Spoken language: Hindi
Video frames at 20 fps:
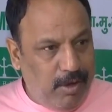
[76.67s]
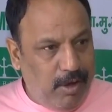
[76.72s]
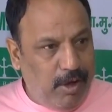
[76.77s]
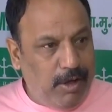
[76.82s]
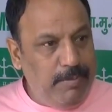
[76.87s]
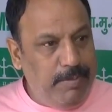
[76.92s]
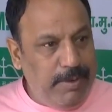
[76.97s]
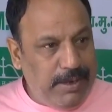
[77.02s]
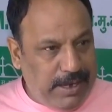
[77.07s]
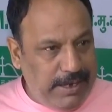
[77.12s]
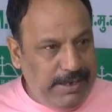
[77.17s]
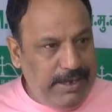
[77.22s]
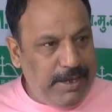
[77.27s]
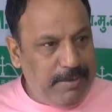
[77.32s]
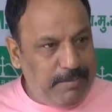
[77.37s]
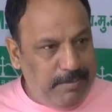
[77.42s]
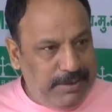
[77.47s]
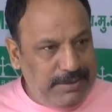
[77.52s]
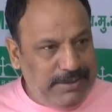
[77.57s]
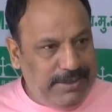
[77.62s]
और भी कई
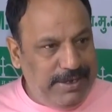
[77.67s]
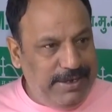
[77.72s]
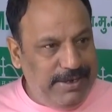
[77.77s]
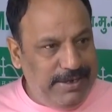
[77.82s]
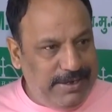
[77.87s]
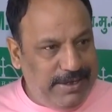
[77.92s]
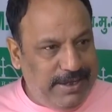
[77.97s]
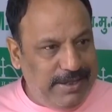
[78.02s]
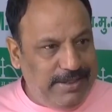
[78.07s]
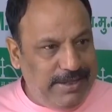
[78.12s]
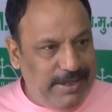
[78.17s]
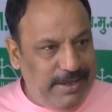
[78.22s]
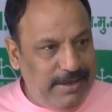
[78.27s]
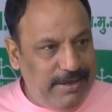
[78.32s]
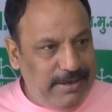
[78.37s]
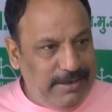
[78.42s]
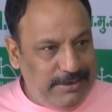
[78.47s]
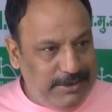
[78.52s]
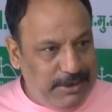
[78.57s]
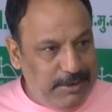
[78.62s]
एक मंत्री इनके थे
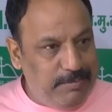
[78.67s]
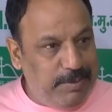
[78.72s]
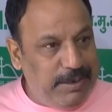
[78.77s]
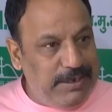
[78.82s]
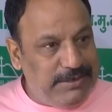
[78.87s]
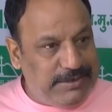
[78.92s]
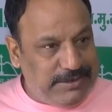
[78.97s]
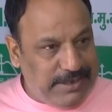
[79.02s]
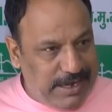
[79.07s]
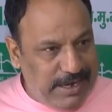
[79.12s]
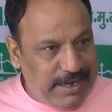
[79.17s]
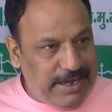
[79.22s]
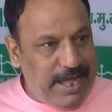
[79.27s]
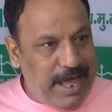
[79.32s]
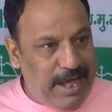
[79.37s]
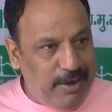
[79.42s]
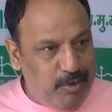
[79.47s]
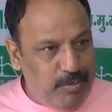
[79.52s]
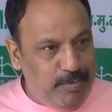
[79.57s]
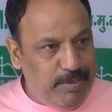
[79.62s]
जिन पर इस तरह के
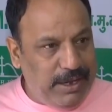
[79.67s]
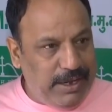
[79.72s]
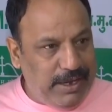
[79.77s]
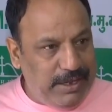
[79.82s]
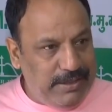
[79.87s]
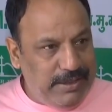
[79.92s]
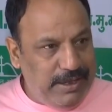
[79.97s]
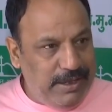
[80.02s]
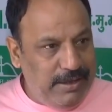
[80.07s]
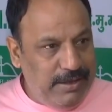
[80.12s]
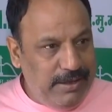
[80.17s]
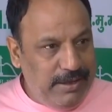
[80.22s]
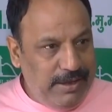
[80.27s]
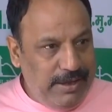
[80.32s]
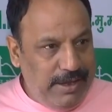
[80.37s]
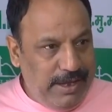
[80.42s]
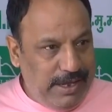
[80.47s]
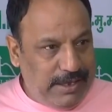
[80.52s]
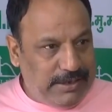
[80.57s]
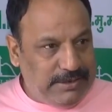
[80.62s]
आरोप लगे थे
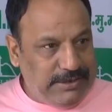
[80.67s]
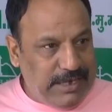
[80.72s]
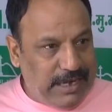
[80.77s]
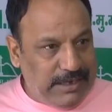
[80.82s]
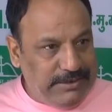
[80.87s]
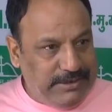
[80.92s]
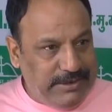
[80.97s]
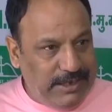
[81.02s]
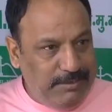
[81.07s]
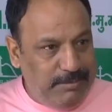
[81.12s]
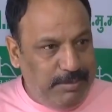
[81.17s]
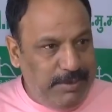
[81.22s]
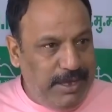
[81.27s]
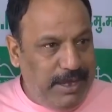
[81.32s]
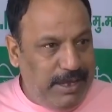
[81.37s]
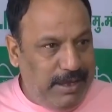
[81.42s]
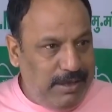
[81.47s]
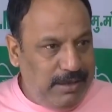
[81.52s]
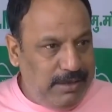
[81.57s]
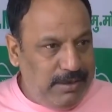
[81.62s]
एक सांसद भी
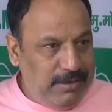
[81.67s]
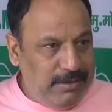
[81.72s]
हैं